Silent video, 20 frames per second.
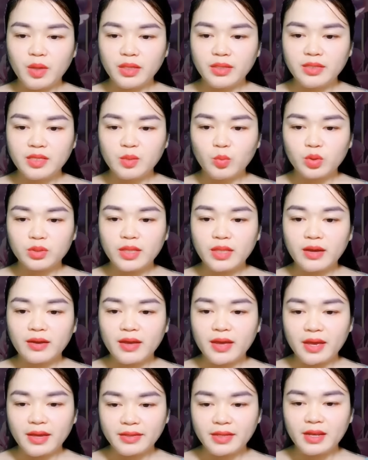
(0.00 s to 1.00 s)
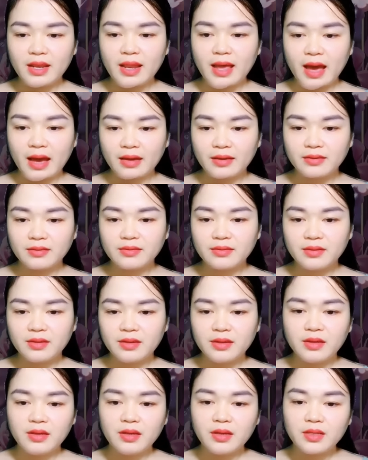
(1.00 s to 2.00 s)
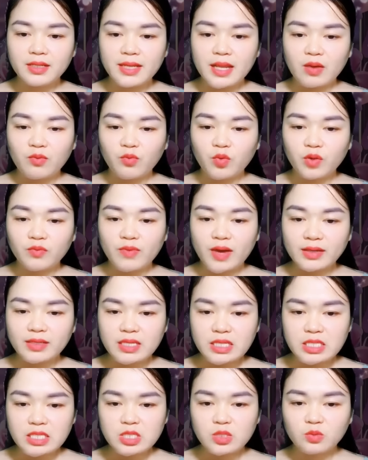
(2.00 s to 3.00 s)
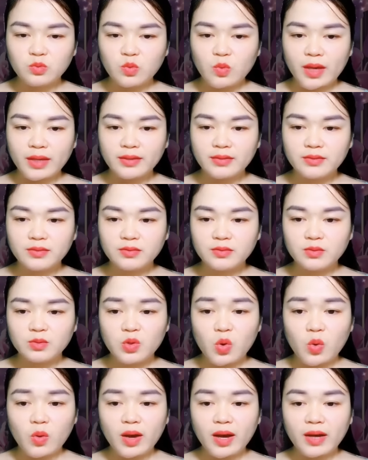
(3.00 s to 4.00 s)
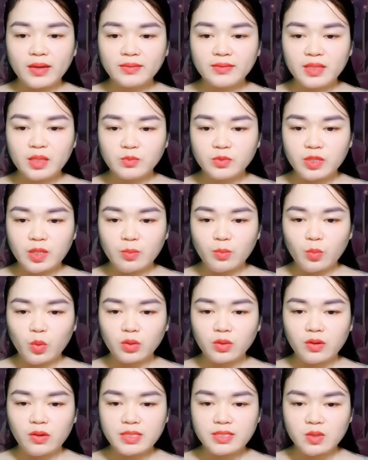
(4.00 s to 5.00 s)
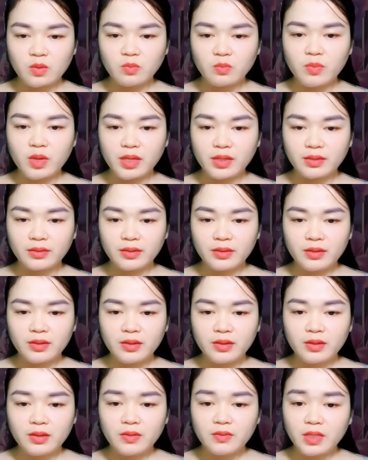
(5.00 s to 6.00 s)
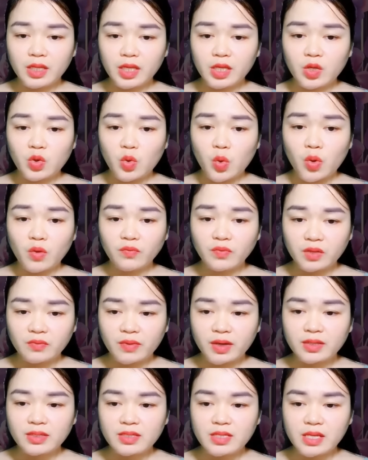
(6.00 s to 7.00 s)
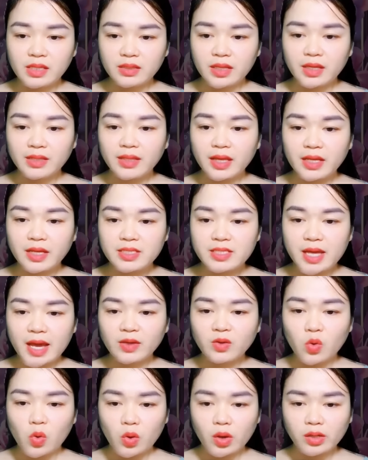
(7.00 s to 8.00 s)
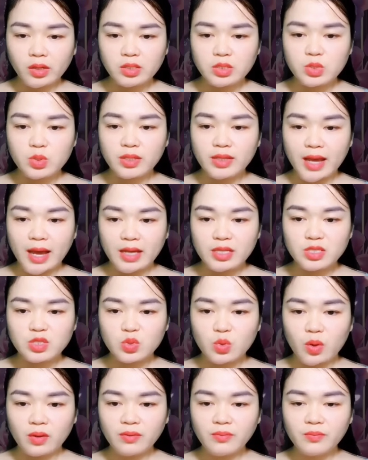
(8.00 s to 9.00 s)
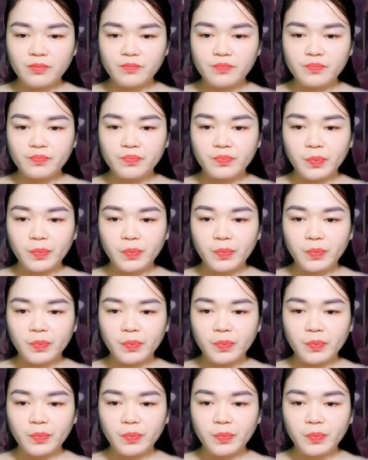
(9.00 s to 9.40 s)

thấy mình như một thằng hề đi lạc. Đang vội vàng nhìn xung quanh, cố gắng tìm kiếm một người giống mình, thì cô vừa vặn nhìn thấy tay trái Cố Cẩn Xuyên hạ xuống.